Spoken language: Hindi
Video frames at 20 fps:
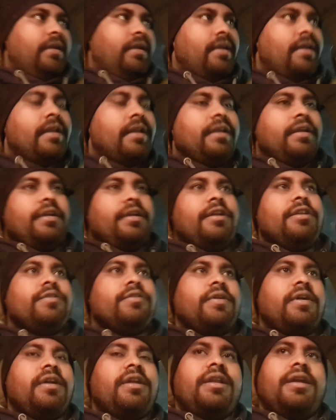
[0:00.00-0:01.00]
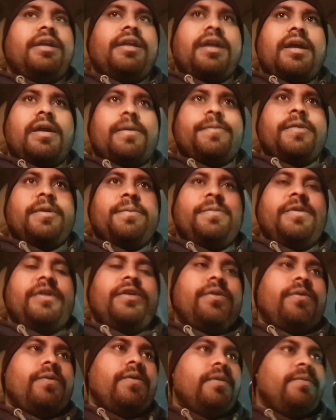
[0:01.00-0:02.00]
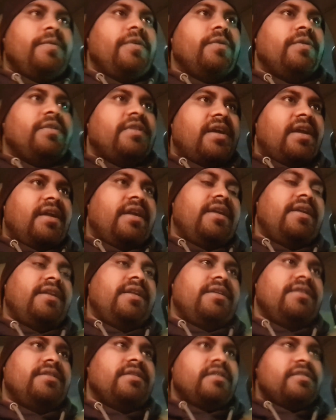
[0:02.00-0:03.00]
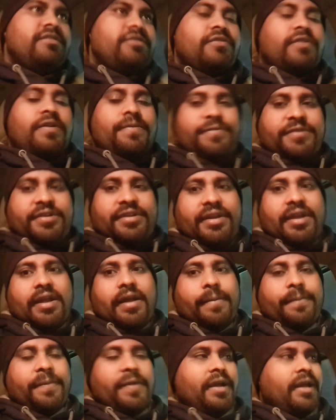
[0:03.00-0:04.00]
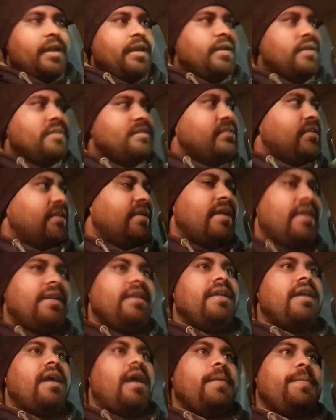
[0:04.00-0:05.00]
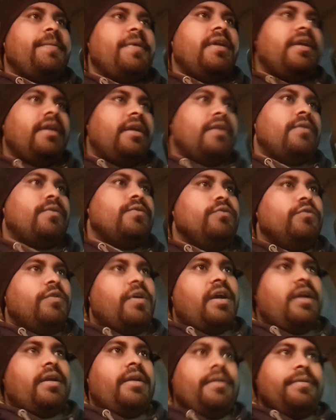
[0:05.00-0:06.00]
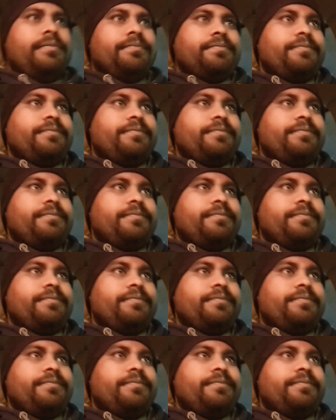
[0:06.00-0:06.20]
यानी ये जो है ना यहाँ पे पेट्रोल भी होता है डीजल सब चीज़ यहाँ पे यानी इसकी यानी यहाँ पे कुआ है